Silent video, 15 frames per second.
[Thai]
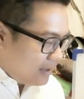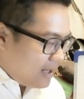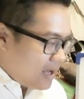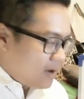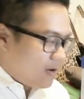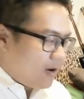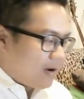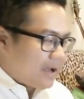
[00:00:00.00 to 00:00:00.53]
เรื่
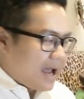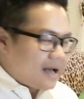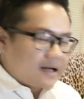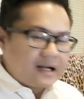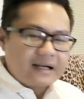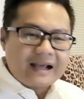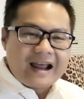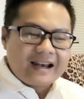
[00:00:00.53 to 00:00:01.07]
องของการ
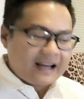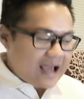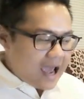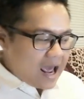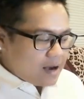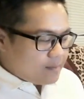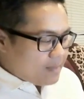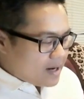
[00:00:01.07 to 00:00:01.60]
เงินการ
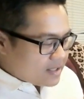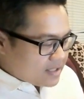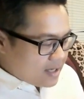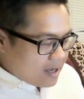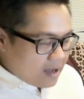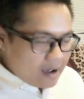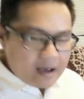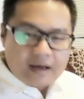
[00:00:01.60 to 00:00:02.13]
งานมัน
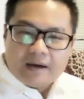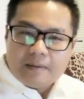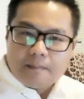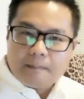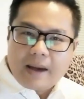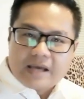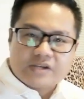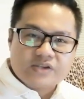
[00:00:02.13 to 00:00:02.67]
จะ
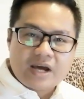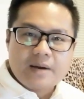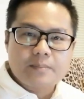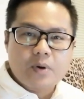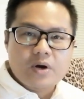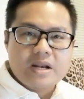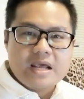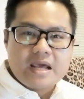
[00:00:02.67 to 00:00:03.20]
แมชกัน
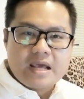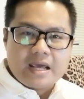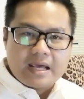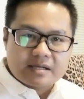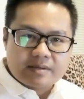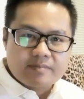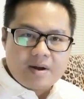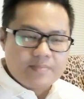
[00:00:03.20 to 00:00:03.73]
พอดี
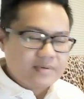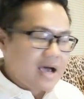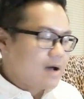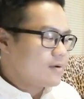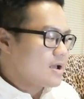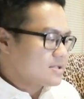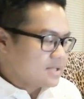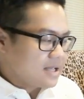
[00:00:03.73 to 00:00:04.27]
สำหรับชา
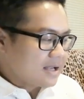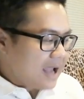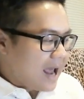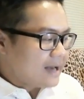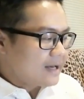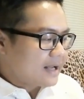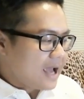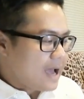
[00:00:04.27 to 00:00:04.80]
วราศี
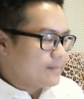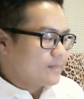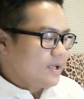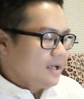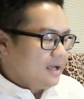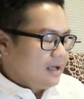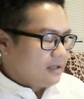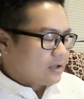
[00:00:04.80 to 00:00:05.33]
กันนะครับ
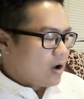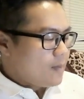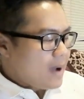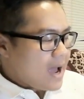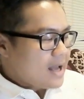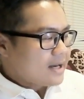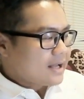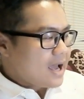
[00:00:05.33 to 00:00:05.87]
ต่อ
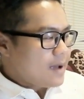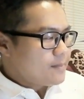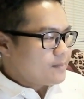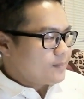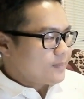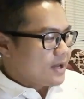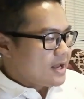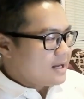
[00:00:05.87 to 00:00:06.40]
มานะครับ
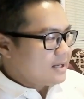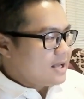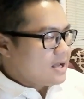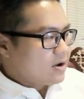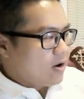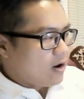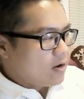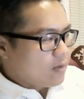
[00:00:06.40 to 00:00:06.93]
ในเรื่
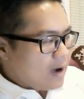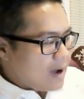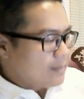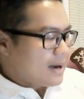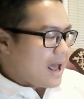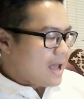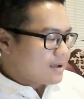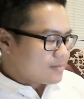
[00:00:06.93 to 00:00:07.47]
องของความ
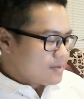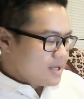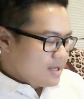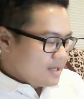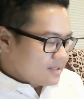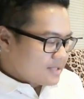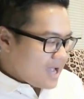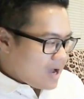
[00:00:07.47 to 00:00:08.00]
รัก
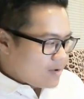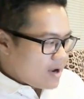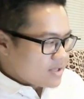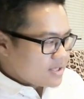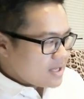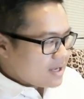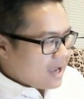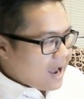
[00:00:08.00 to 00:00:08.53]
ชาวรา
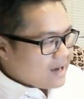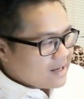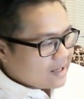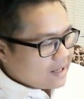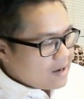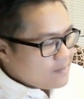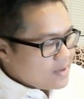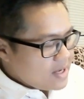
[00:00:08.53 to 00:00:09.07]
ศีกัน
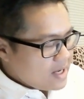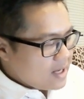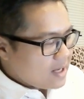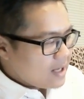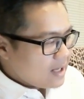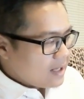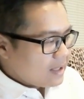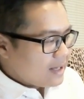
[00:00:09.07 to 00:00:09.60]
เนี่ยก็มี
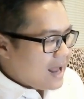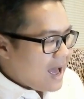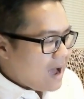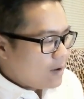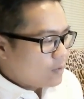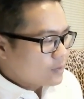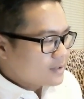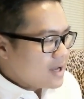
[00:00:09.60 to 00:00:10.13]

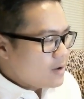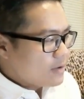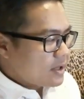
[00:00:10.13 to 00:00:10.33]
ดาวเจ้า